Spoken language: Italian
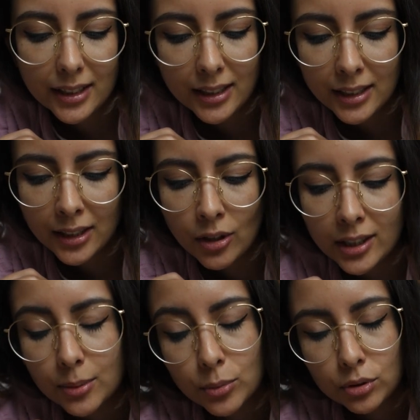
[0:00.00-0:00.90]
e ero
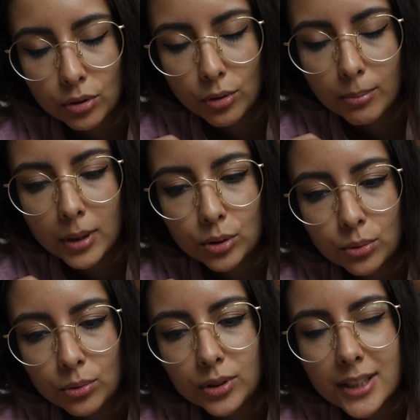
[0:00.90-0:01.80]
anche molto
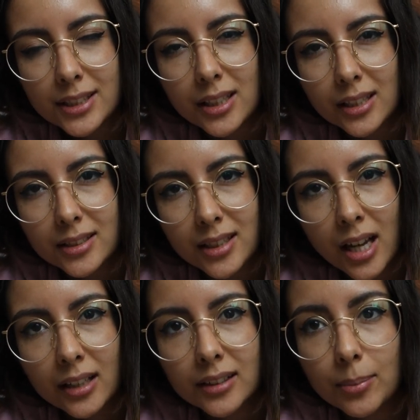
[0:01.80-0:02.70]
combattuta,
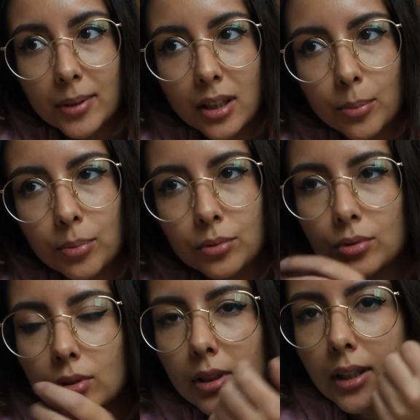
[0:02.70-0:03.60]
stressata perché
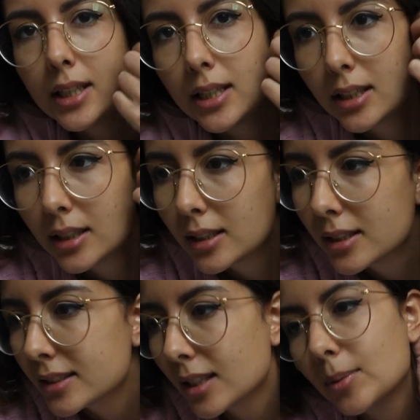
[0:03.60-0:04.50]
appunto
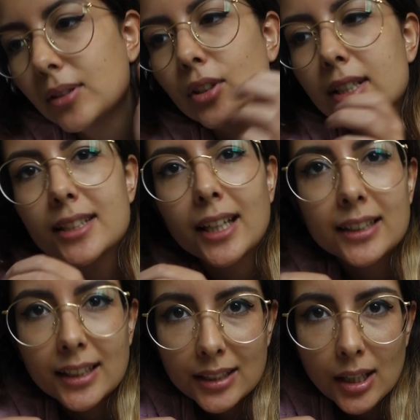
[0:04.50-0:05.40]
sapevo che sarei
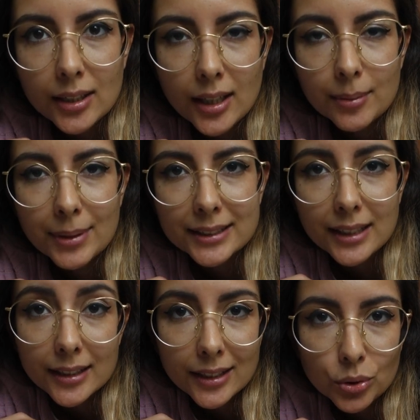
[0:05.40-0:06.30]
andata
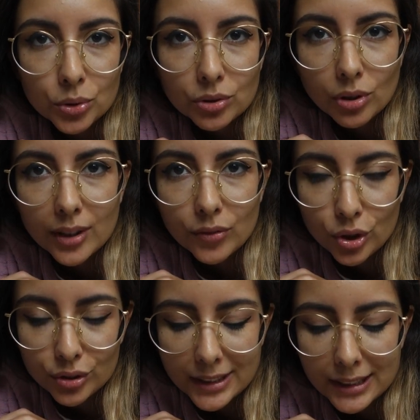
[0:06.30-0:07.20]
abbastanza contro la
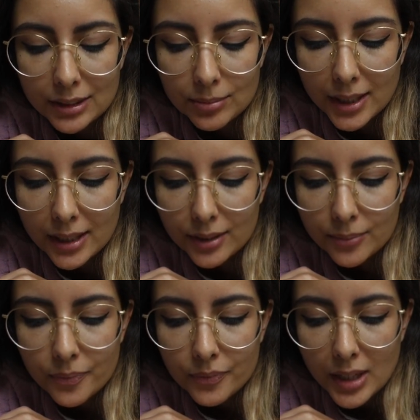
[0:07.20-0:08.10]
volontà dei miei
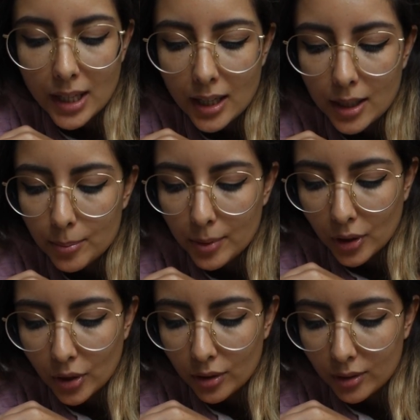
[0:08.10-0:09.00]

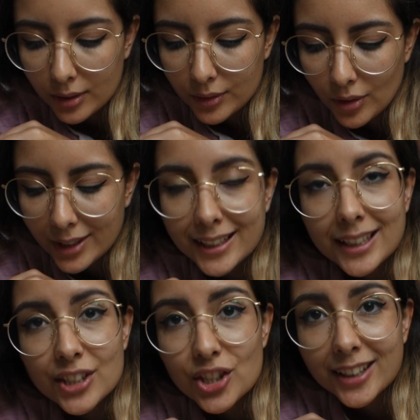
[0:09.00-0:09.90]
però avevo
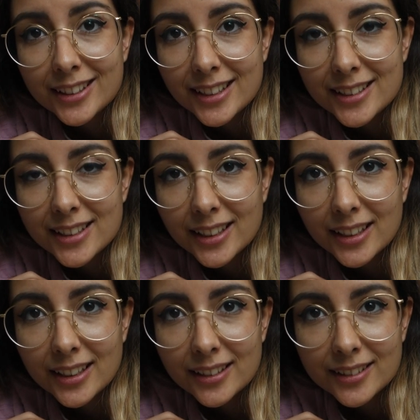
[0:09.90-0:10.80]
anche la certezza
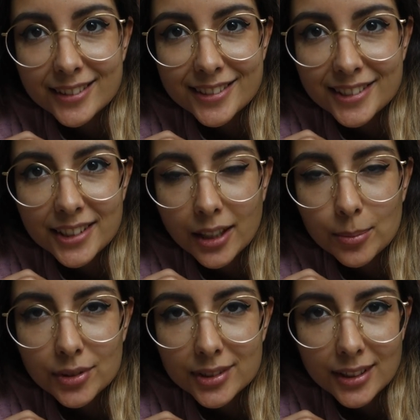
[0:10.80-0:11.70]
che
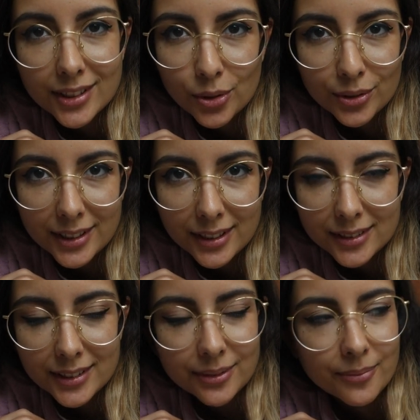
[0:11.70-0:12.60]
sarebbero stati
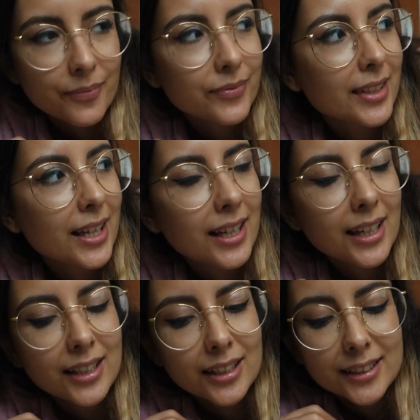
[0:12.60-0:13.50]
contenti
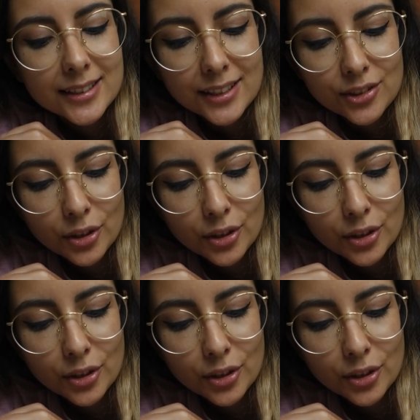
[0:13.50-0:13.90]
sì,